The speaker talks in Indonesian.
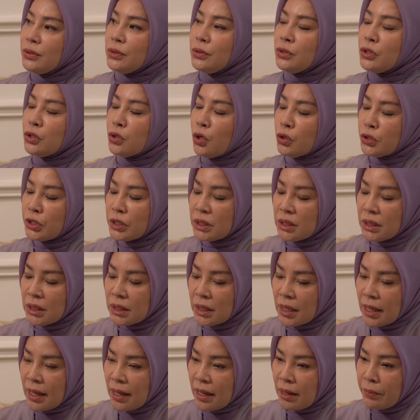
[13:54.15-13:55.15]

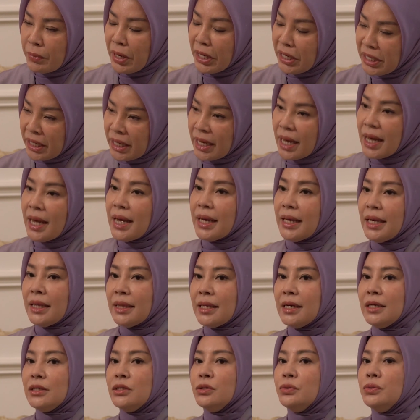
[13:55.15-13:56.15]
sosial media
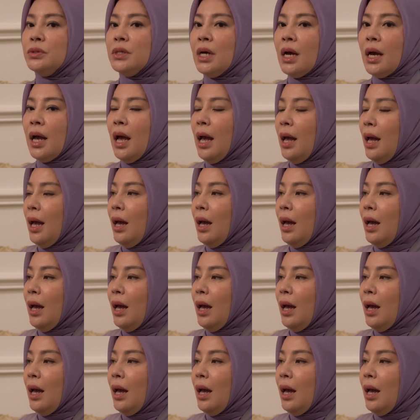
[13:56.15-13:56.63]
kita juga